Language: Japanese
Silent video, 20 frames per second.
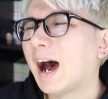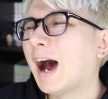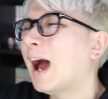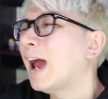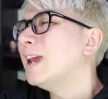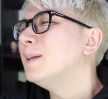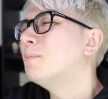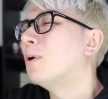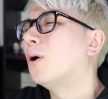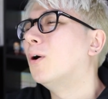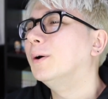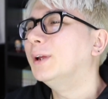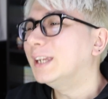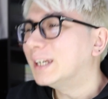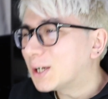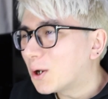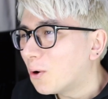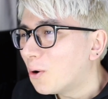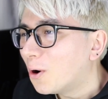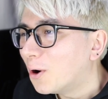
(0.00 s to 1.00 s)
相棒
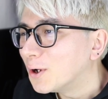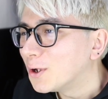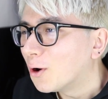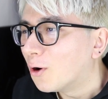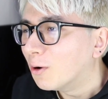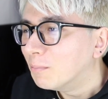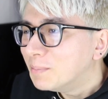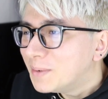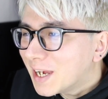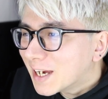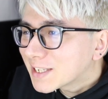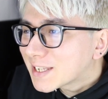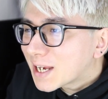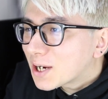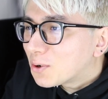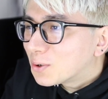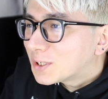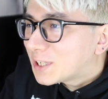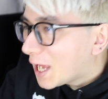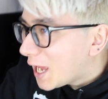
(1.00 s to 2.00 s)
行こうよ宮
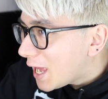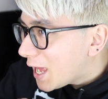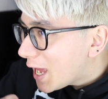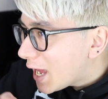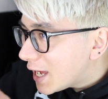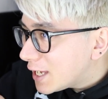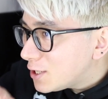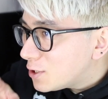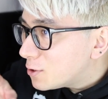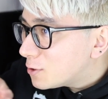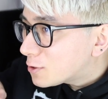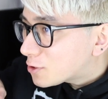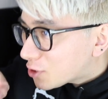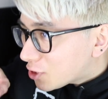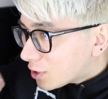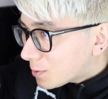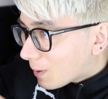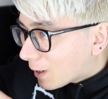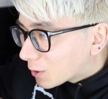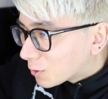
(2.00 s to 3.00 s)
迫底辺
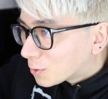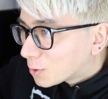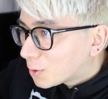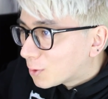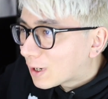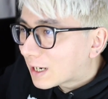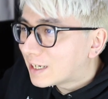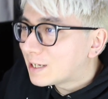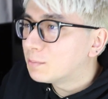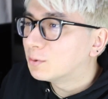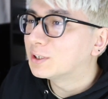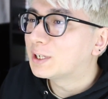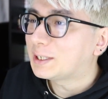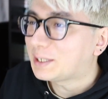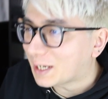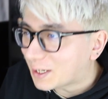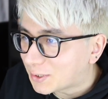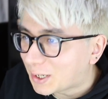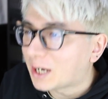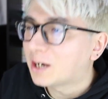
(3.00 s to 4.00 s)
YouTuber の動画にも出
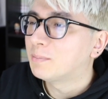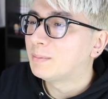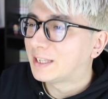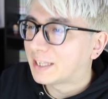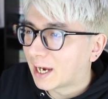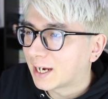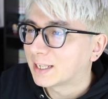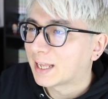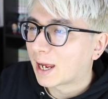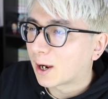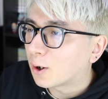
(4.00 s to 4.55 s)
てくれるみたいだ